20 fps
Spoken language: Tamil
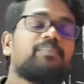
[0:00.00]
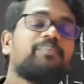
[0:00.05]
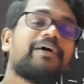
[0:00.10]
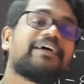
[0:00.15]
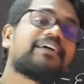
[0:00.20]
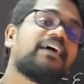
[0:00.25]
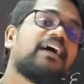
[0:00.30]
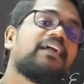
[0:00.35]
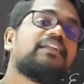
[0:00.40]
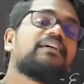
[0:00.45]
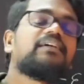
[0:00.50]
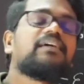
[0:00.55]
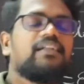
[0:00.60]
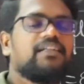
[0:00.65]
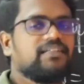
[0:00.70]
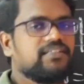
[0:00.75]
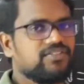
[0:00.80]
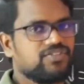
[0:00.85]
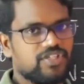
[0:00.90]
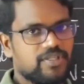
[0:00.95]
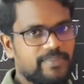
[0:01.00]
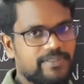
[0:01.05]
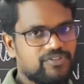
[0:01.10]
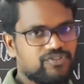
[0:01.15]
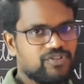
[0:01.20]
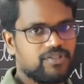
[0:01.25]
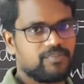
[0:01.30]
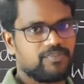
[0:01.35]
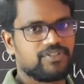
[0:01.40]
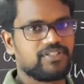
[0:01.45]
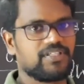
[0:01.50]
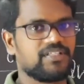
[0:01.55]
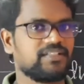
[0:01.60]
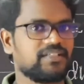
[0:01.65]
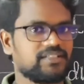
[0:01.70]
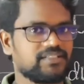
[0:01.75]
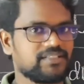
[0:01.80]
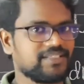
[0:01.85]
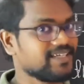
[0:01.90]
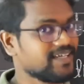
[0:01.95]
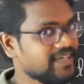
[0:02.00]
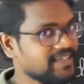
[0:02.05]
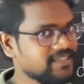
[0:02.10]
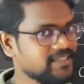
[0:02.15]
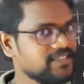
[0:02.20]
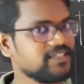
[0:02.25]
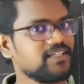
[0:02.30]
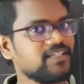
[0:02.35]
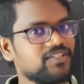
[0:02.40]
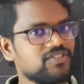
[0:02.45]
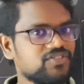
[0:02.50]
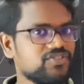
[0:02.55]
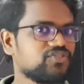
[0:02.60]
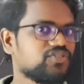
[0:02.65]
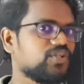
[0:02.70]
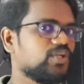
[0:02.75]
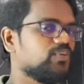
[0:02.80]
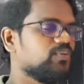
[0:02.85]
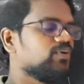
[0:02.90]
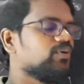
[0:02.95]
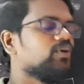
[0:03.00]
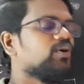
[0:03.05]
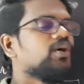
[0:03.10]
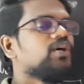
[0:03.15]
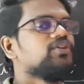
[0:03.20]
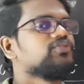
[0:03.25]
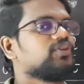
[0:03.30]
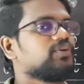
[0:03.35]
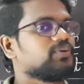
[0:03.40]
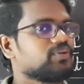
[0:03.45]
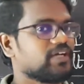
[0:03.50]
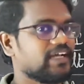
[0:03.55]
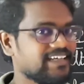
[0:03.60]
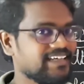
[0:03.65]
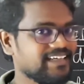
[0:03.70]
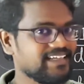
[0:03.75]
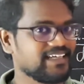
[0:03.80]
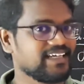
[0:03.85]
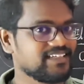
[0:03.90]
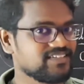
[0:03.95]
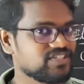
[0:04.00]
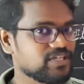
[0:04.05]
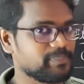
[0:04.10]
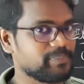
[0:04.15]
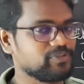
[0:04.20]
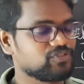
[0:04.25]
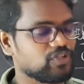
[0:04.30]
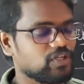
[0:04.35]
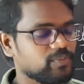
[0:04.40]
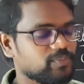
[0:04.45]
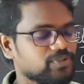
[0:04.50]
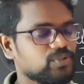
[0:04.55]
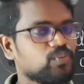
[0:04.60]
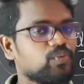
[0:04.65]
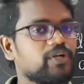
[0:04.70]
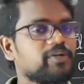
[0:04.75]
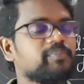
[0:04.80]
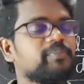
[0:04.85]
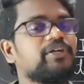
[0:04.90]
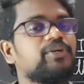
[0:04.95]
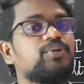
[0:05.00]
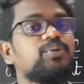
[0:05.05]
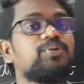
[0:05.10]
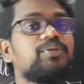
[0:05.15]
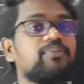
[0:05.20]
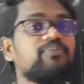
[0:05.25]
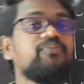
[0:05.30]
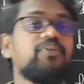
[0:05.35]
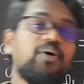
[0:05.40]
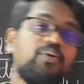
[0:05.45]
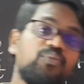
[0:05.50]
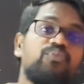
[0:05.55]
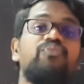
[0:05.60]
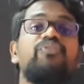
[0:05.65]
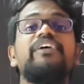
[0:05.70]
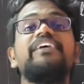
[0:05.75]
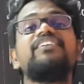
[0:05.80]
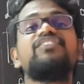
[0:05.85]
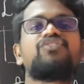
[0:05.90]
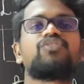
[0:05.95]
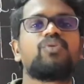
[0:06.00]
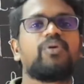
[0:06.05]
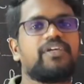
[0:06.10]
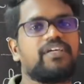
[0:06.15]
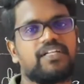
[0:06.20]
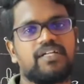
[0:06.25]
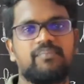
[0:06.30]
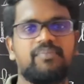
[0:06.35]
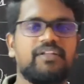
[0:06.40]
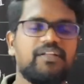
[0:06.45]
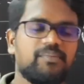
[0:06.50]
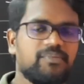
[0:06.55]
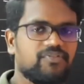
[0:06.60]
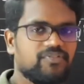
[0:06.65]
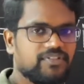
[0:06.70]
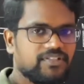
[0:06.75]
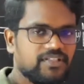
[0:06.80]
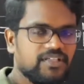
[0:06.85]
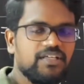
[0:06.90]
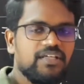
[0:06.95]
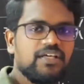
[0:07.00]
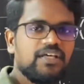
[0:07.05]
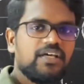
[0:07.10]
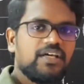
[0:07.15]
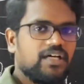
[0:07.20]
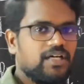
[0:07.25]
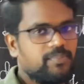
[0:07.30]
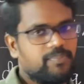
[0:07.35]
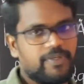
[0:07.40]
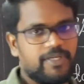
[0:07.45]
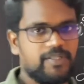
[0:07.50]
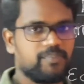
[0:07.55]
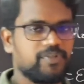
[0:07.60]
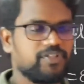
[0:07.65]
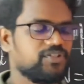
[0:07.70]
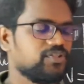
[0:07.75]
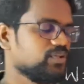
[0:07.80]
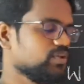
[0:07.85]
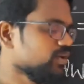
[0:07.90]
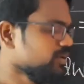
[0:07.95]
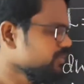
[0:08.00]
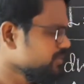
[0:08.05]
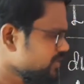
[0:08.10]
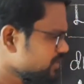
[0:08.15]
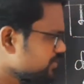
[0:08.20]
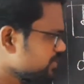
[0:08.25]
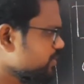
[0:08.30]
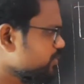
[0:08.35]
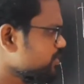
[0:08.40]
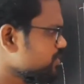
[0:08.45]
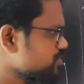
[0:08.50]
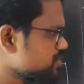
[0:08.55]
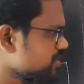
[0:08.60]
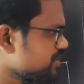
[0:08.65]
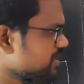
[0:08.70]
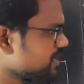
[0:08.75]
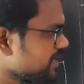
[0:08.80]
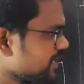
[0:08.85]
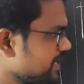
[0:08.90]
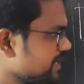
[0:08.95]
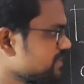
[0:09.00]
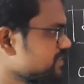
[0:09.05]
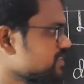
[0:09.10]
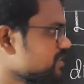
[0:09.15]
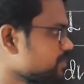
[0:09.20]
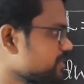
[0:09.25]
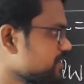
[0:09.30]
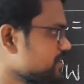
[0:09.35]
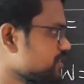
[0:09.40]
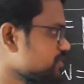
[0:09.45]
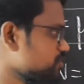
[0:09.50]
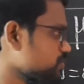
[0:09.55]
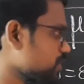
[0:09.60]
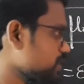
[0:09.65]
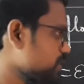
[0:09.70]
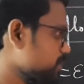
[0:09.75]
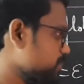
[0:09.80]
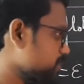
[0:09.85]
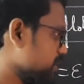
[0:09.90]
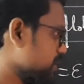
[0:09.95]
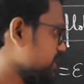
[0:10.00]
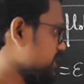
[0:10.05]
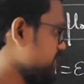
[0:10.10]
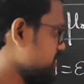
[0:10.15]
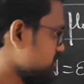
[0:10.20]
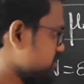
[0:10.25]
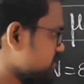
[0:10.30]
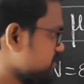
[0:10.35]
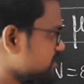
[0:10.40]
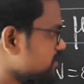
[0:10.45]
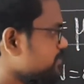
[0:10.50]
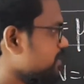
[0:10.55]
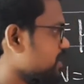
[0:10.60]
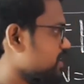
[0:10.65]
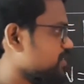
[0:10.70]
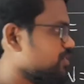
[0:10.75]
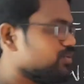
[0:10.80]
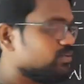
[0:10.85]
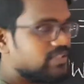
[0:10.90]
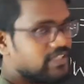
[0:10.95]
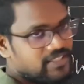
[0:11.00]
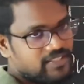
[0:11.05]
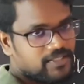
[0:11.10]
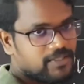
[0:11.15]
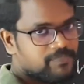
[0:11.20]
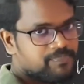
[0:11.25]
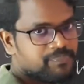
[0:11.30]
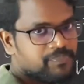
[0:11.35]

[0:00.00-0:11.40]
மெக்கானிக்கல் எனர்ஜி அப்படின்னு சொல்லும்போது அந்த இடத்துல கைனட்டிக் எனர்ஜியும் சொல்லுவோம் ஸோ கைனட்டிக் எனர்ஜி அப்படின்னு சொல்லும்போது ஒன் பை டூ எம் வி ஸ்கொயர் அப்படின்னு நம்ம வந்து பயன்படுத்தியிருக்கோம் இது வந்து ஒரு சின்ன ரிலேஷன் மாதிரி சொல்லியிருப்பாங்க இட் இஸ் சிமிலர் டு தட்